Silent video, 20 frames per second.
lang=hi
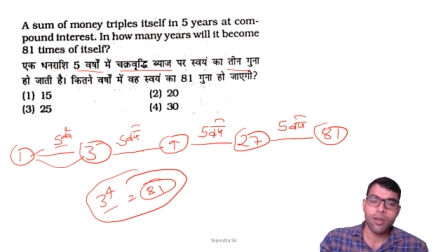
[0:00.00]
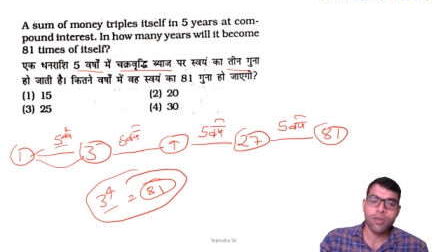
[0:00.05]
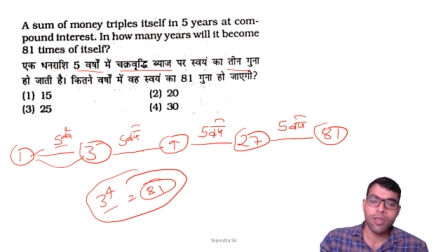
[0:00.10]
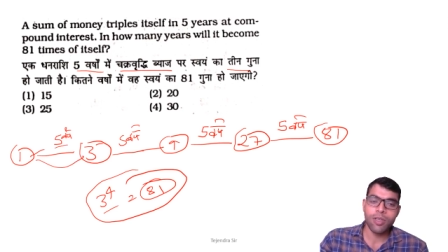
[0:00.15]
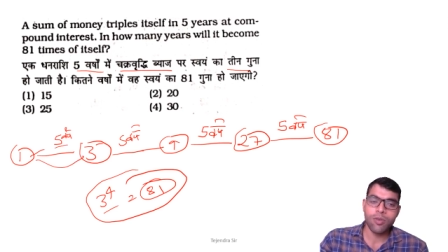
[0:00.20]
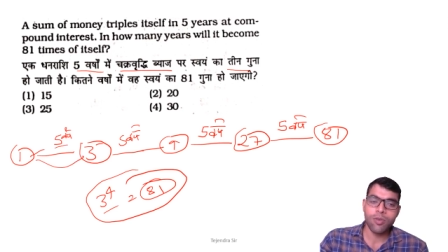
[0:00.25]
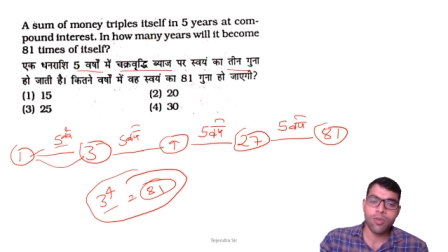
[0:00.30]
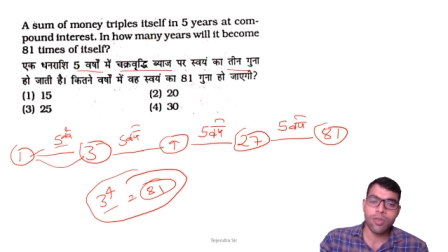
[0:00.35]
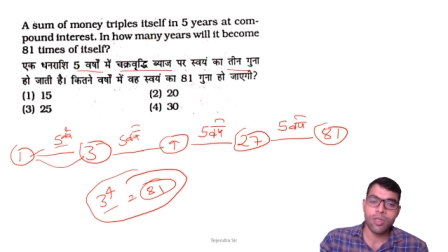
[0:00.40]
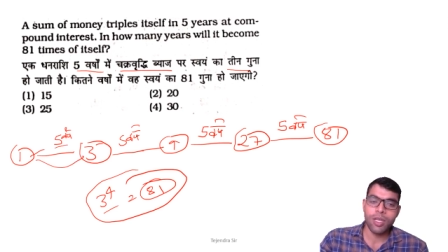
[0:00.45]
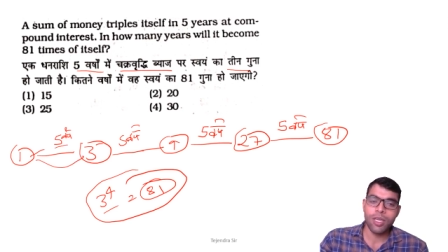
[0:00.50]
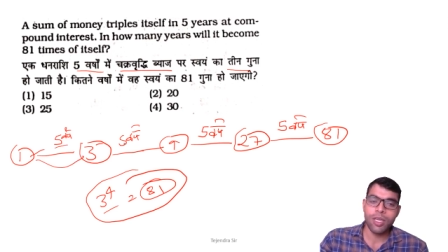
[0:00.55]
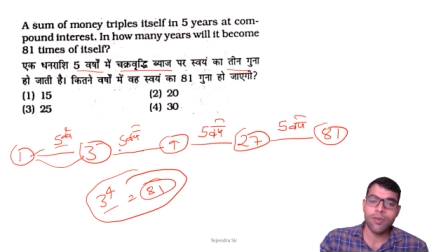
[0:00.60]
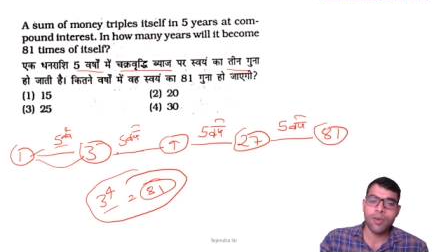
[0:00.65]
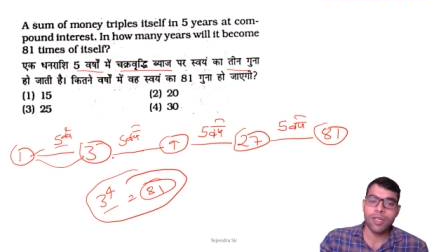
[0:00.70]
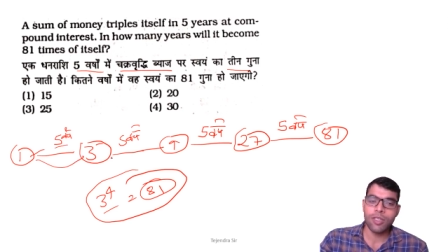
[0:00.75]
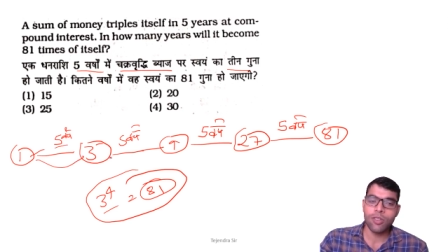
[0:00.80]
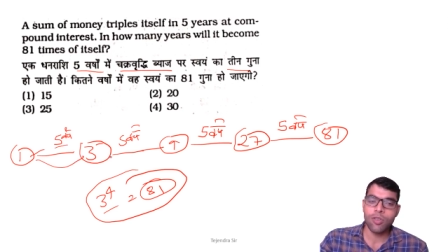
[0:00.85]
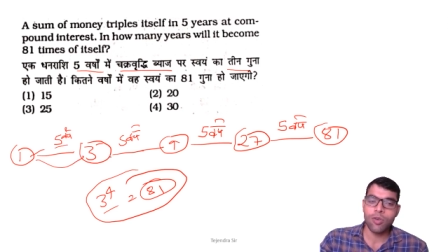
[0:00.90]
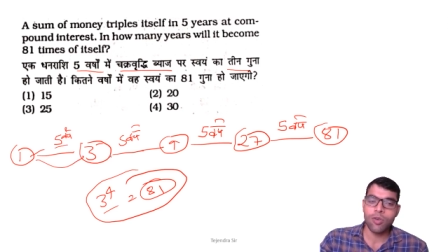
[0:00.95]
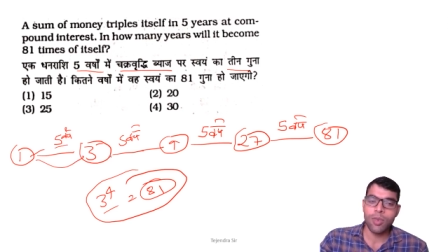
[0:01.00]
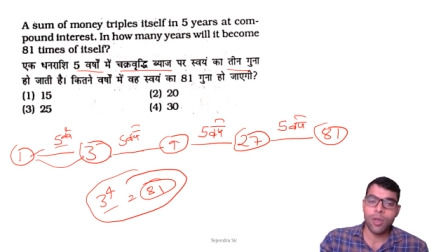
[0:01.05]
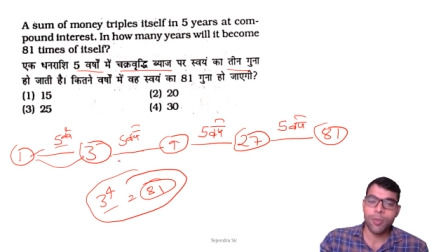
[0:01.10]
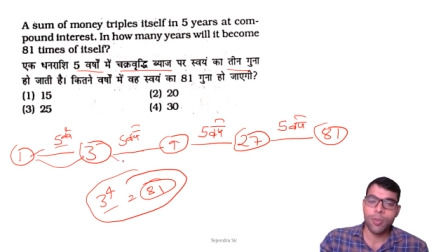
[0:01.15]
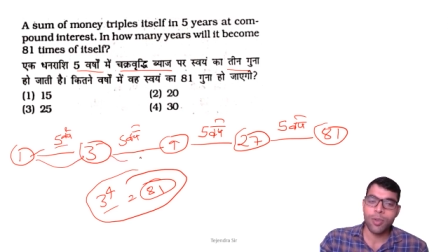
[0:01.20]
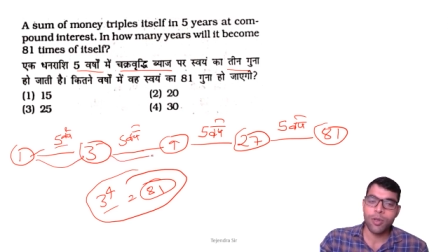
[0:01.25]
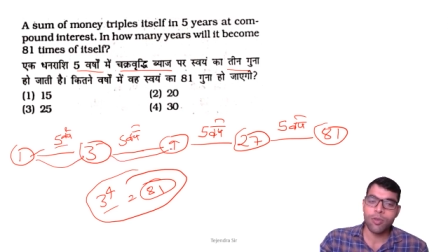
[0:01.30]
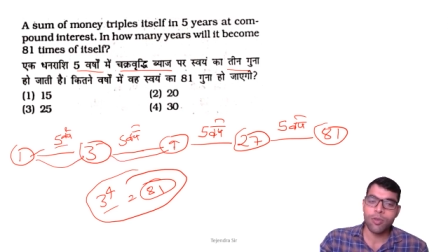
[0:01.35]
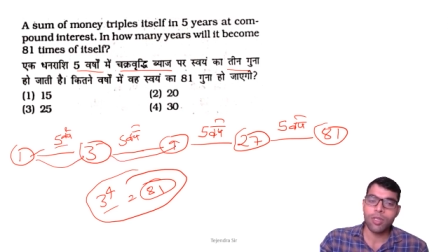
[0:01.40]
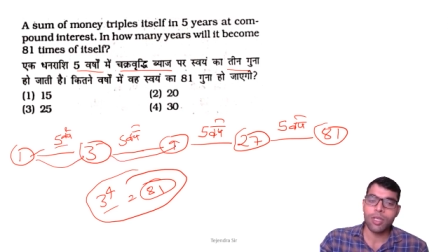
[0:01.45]
हुई उतने ही वर्षों में
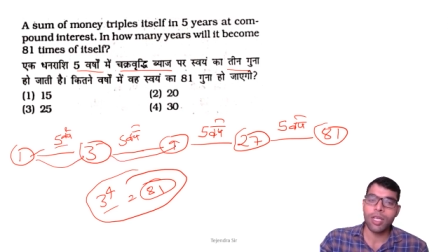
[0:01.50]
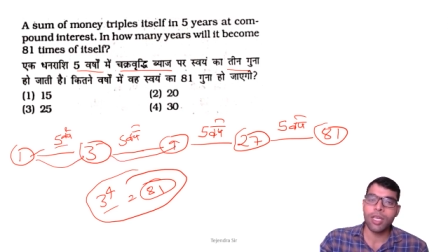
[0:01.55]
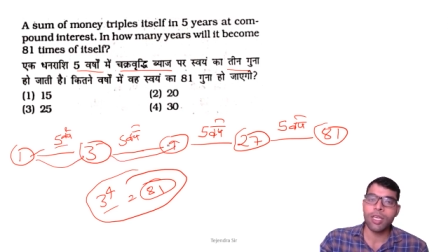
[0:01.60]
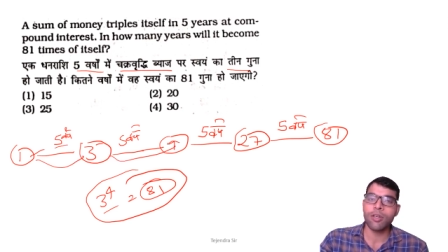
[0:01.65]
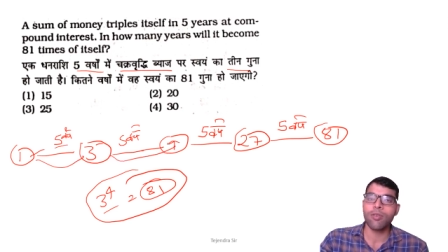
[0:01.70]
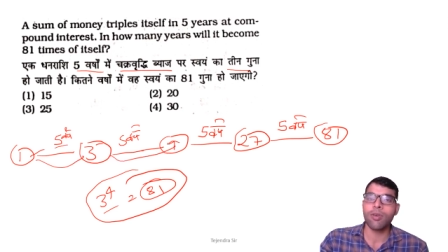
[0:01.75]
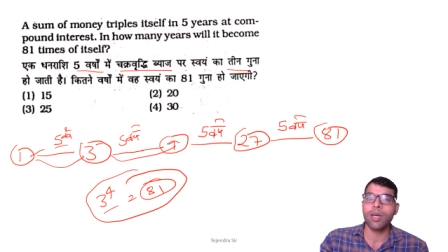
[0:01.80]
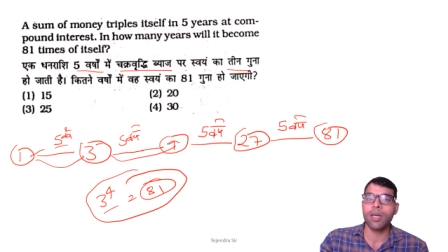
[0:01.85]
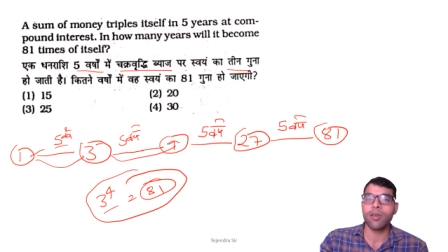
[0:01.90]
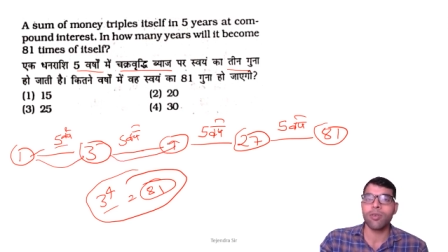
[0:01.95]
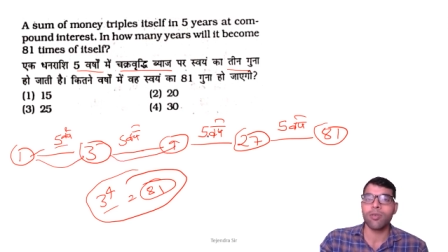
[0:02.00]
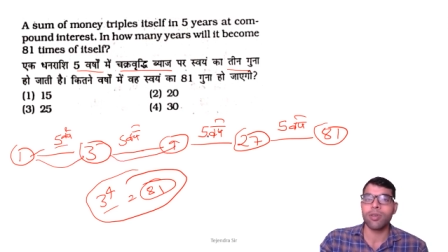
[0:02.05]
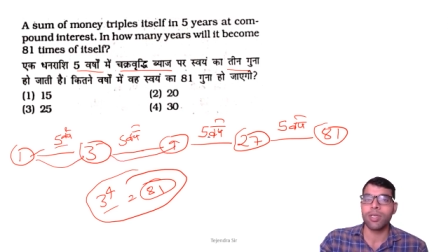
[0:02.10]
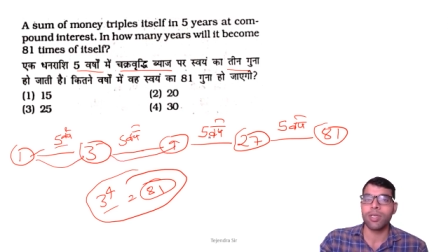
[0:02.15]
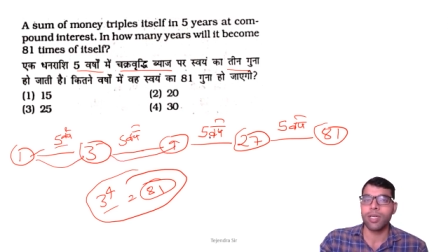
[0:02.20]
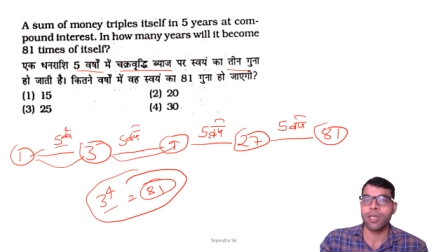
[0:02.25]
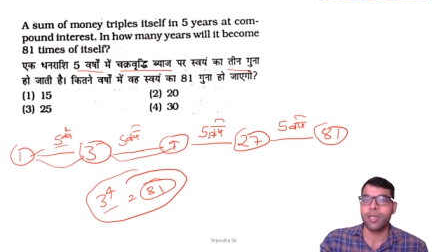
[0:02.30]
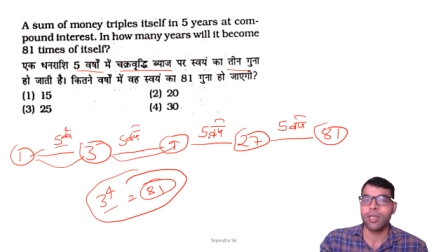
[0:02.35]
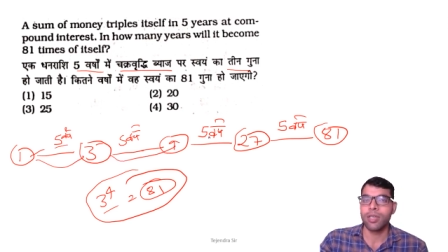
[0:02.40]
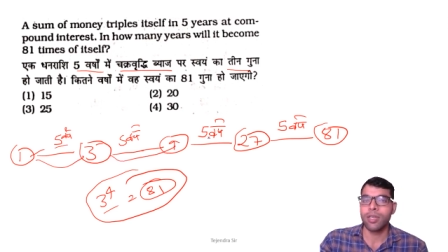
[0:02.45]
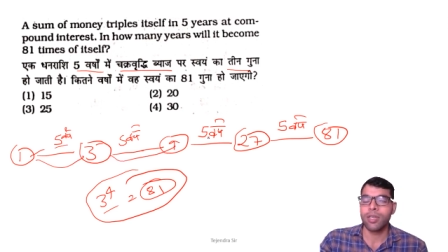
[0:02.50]
फिर उतने ही गुणा होनी है